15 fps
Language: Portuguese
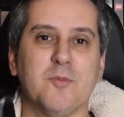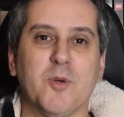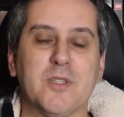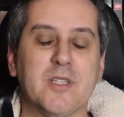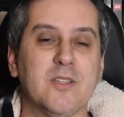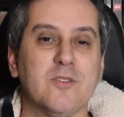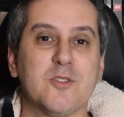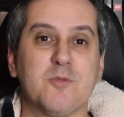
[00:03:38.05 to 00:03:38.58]

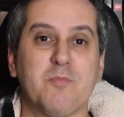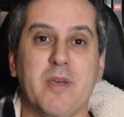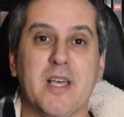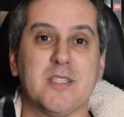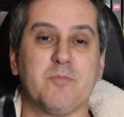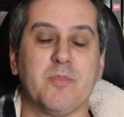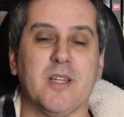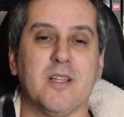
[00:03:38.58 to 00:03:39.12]
botando os
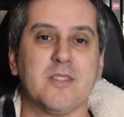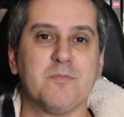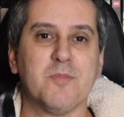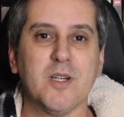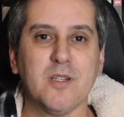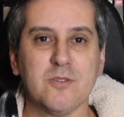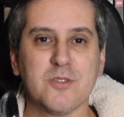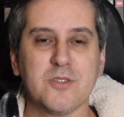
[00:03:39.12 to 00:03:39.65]
pés pelas
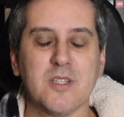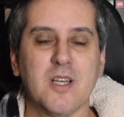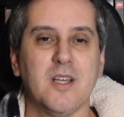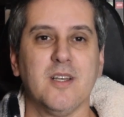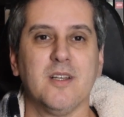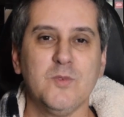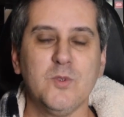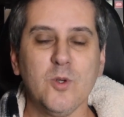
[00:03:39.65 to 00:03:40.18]
mãos.
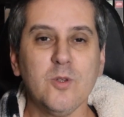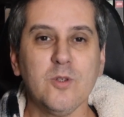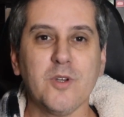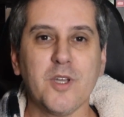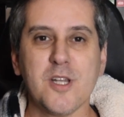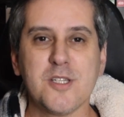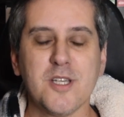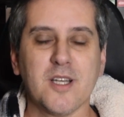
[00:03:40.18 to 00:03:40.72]
Tudo
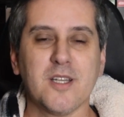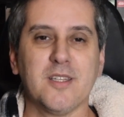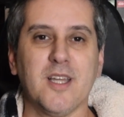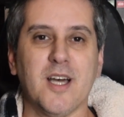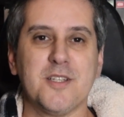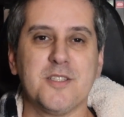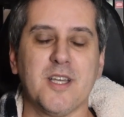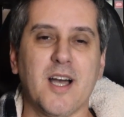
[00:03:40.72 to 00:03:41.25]
que tinha que
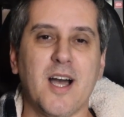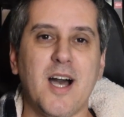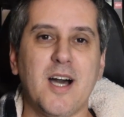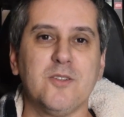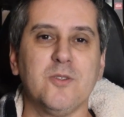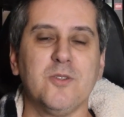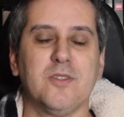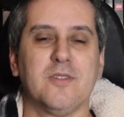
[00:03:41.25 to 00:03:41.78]
dar de
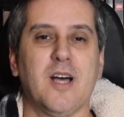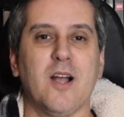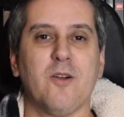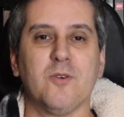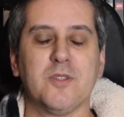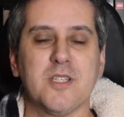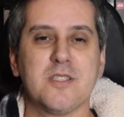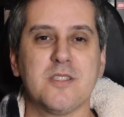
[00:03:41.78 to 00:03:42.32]
errado
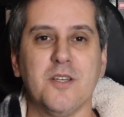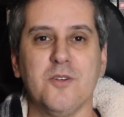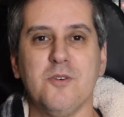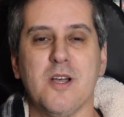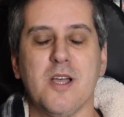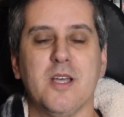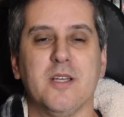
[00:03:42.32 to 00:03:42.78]
aconteceu